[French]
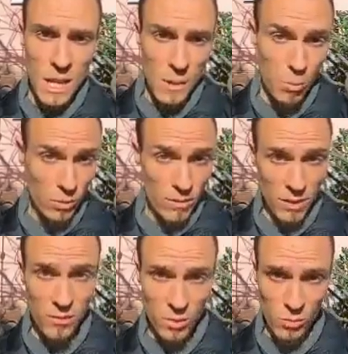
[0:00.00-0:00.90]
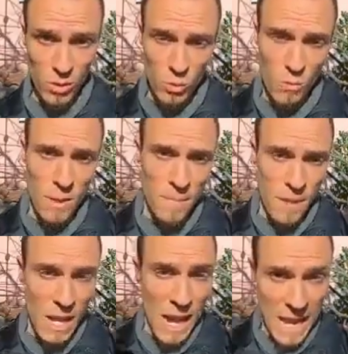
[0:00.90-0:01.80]
Et pour diversifier son économie,
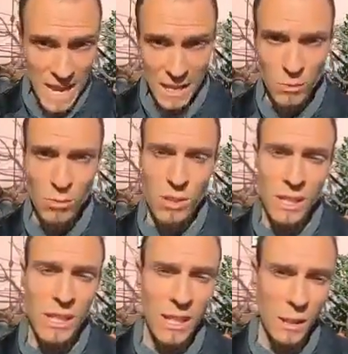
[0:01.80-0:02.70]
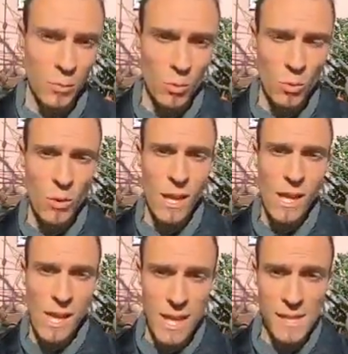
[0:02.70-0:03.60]
l'industrie de la crypto
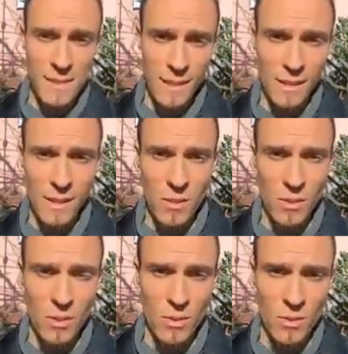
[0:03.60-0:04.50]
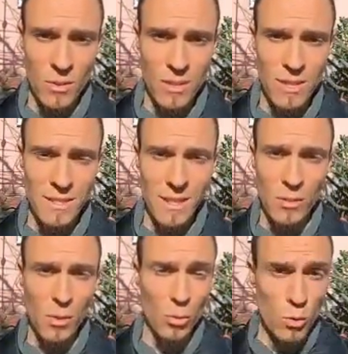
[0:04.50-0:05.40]
est un euh, des
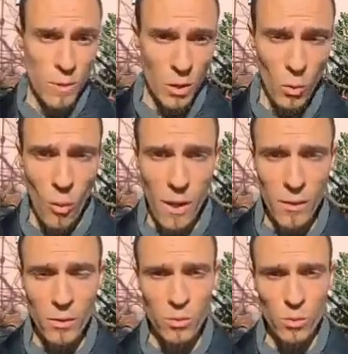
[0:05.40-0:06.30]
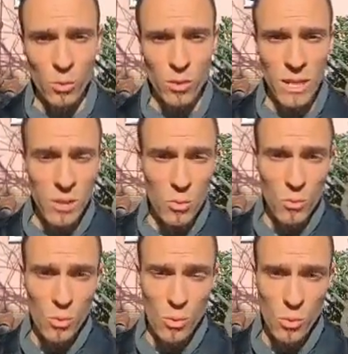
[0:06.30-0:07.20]
secteurs numéro un sur lequel
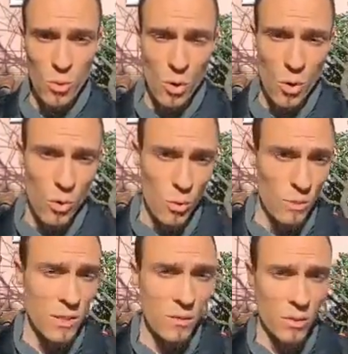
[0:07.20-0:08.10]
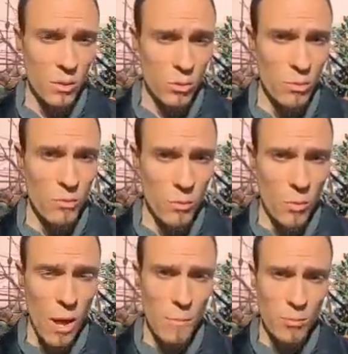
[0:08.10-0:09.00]
le, le, ministre des Finances, lui,
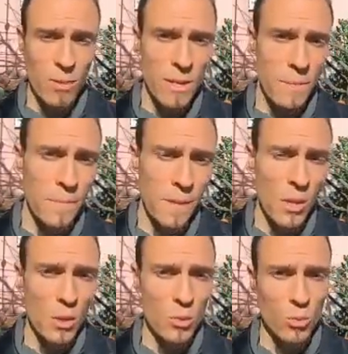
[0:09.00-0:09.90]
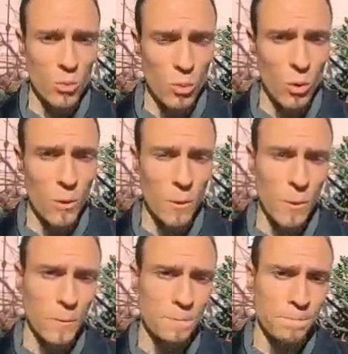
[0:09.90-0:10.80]
veut appuyer sur,
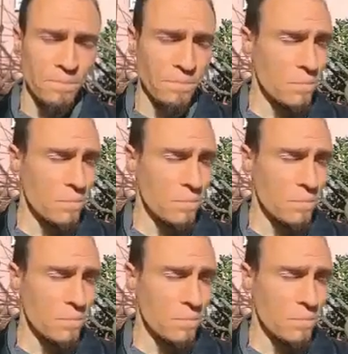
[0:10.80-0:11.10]
euh,